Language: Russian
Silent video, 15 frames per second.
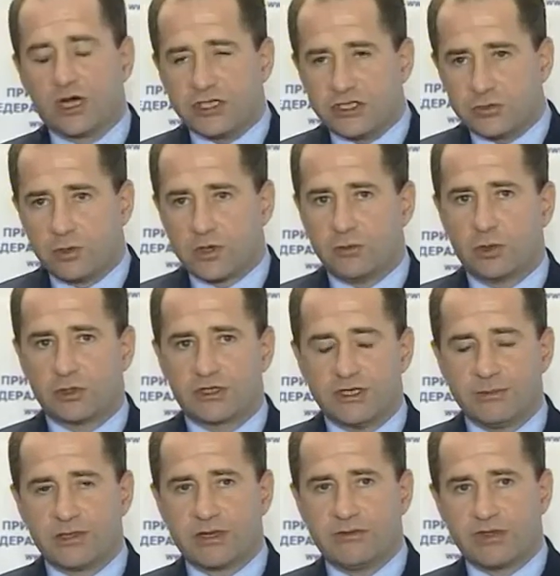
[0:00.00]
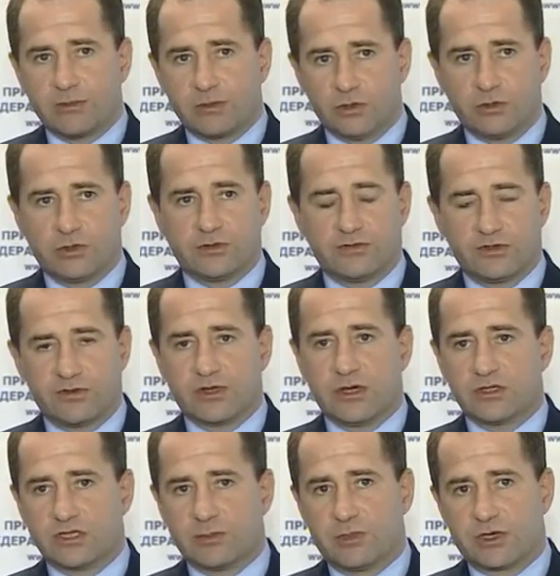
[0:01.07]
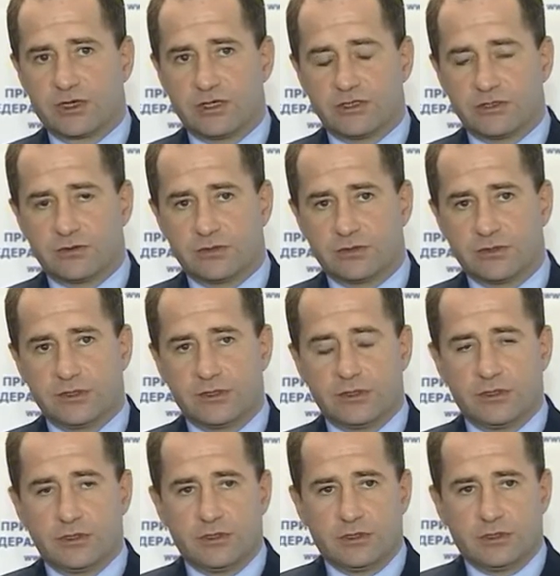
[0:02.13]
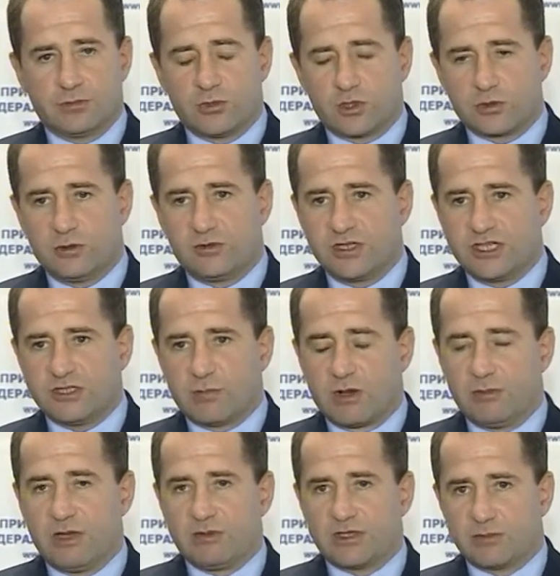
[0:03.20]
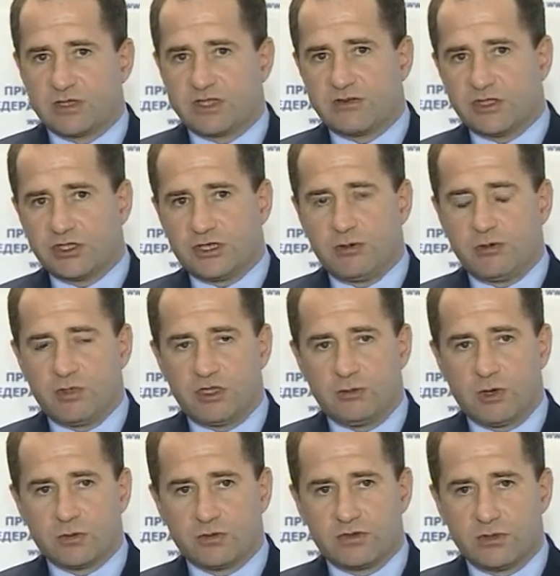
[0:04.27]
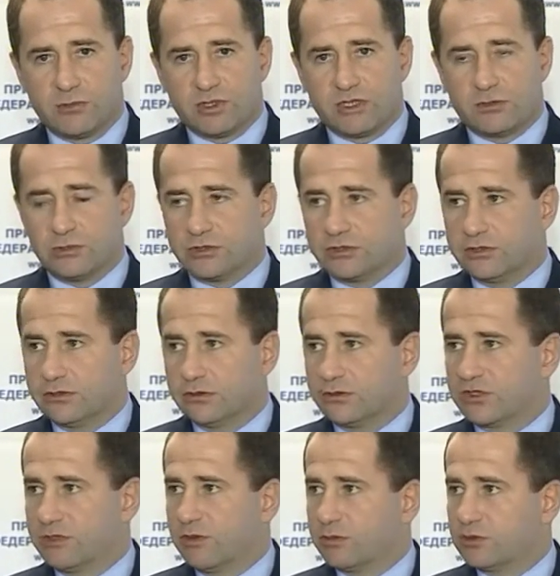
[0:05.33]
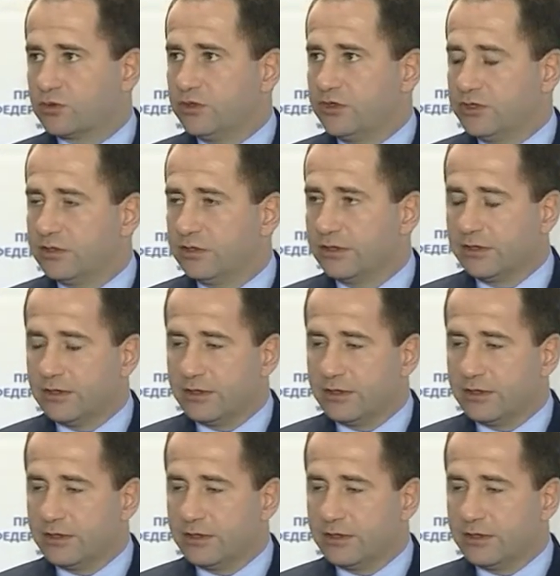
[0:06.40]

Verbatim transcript: качеству работ, к тем требованиям, которые выдвигаются по качеству. Безусловно, есть проблема с поставщиками медоборудования, потому что, ну, сами посудите,